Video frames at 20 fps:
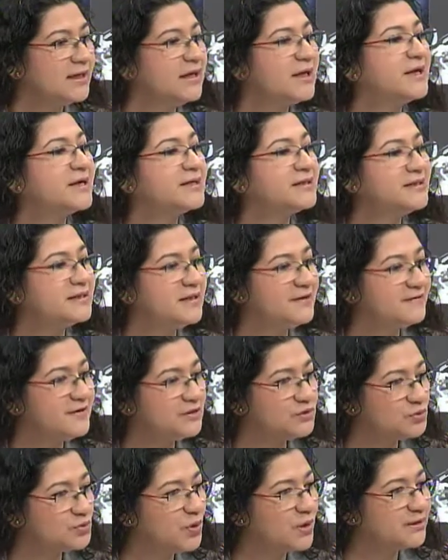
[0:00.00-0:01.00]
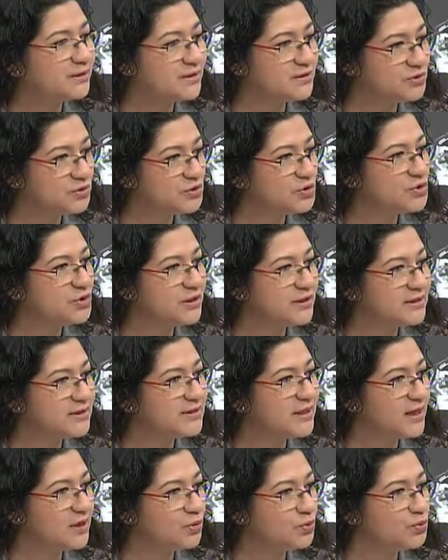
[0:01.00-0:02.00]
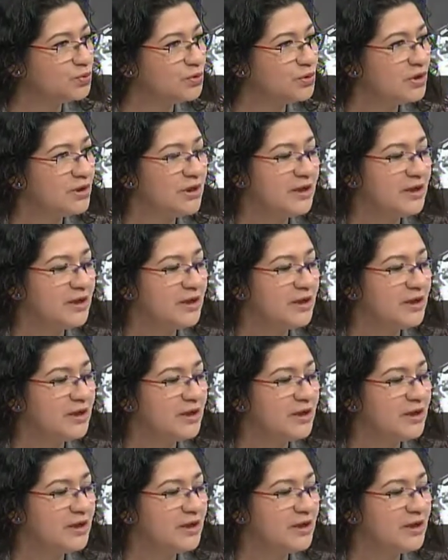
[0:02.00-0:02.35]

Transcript: que reciba su atención en salud,